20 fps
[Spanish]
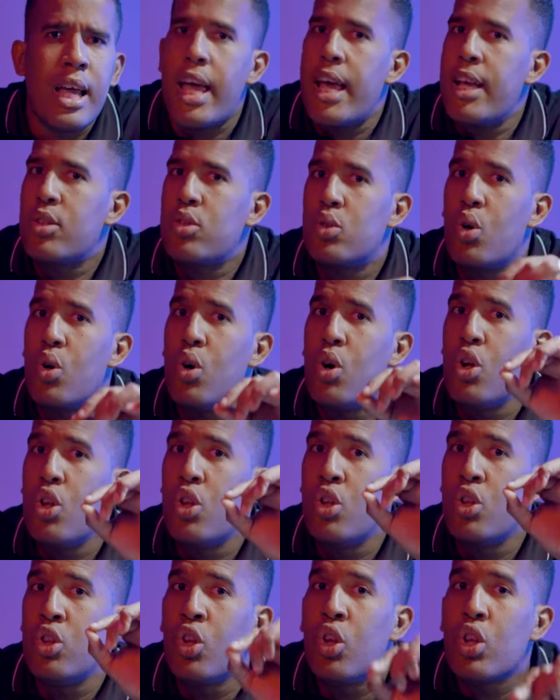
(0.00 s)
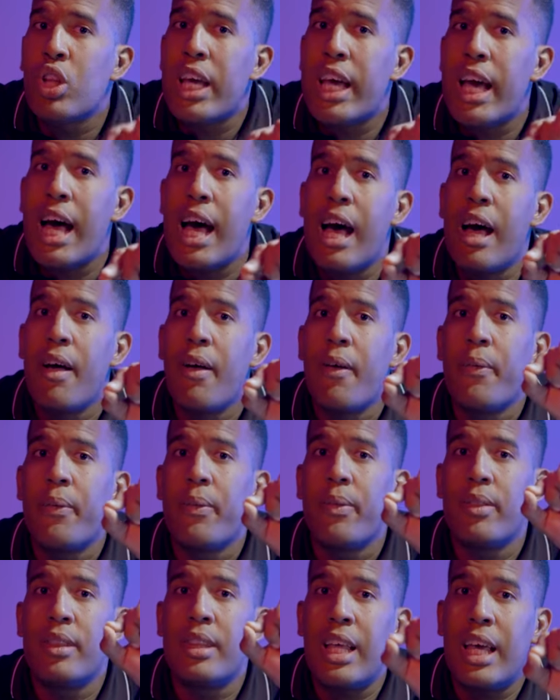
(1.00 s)
Esto no deja
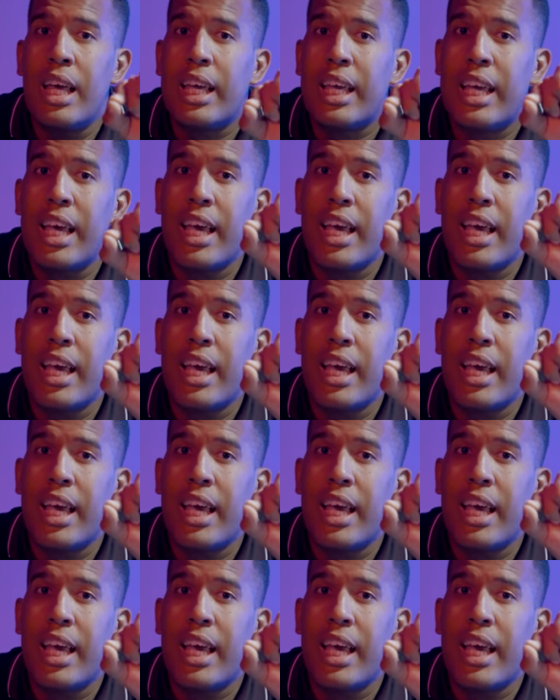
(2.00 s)
de